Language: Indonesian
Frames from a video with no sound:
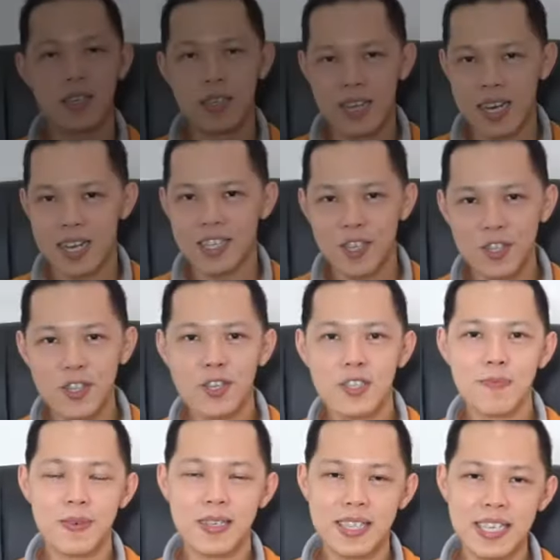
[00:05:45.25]
Nah, contoh
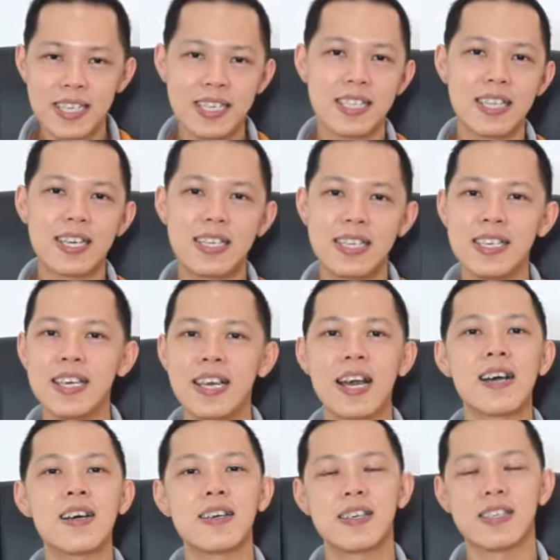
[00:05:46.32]
seperti ini tadi
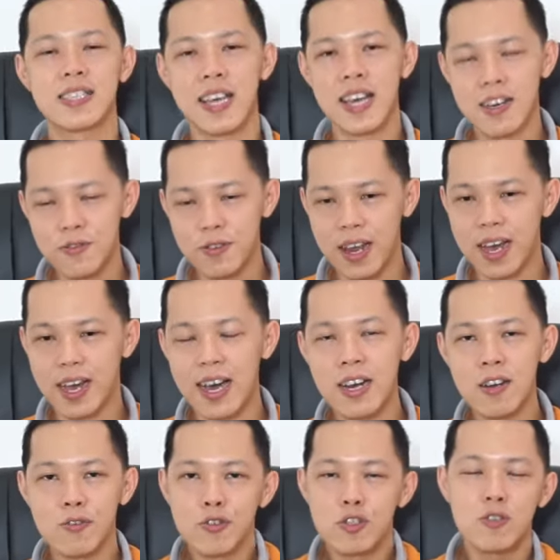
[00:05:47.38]
yang saya
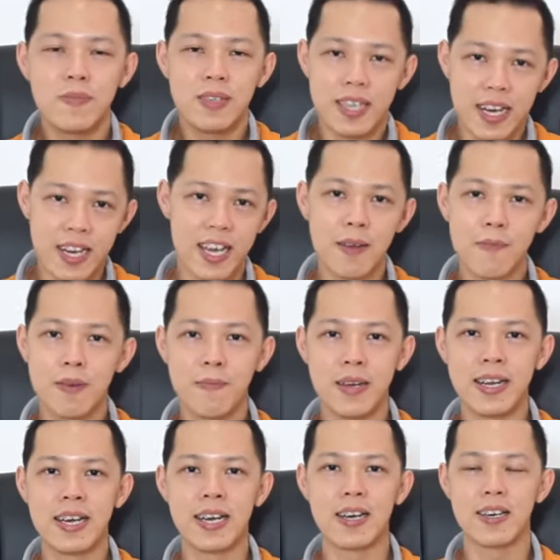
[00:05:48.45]
gunakan untuk menjadikan
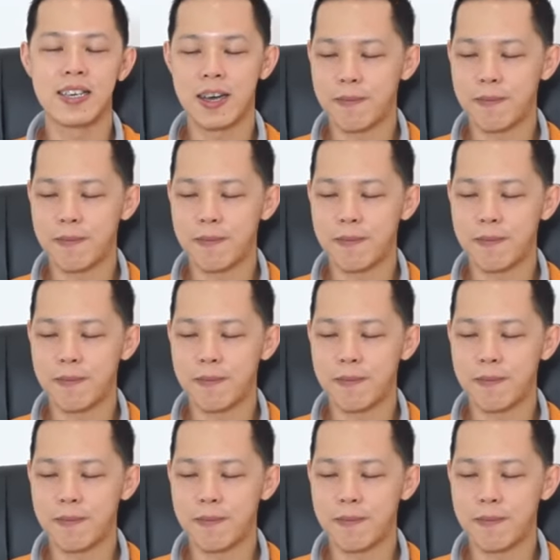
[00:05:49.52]
pembeda.